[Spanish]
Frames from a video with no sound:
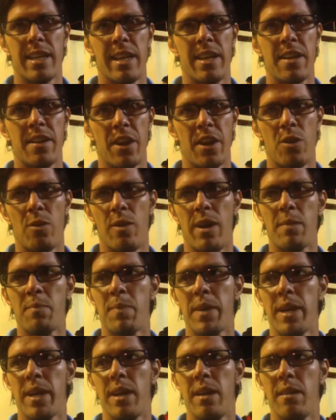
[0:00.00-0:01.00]
quieren renovar
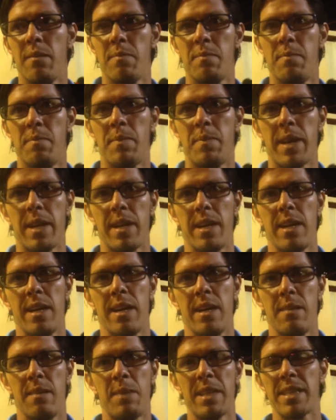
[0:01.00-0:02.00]

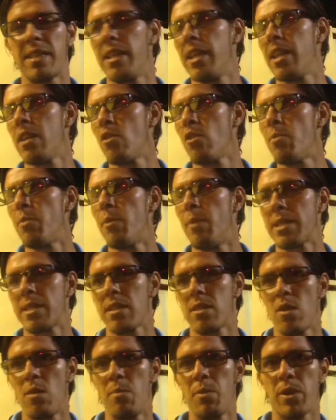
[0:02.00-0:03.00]
para, mantener el grupo más
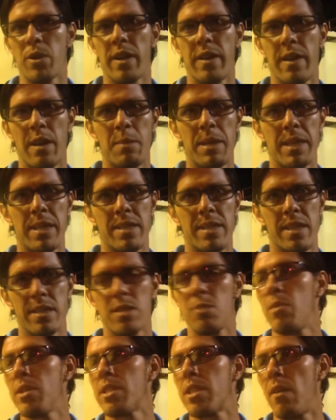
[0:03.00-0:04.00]
que todo, porque realmente se
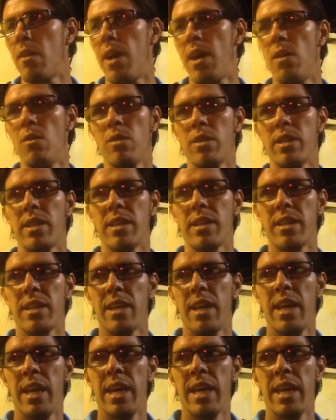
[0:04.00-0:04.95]
hace un buen trabajo y,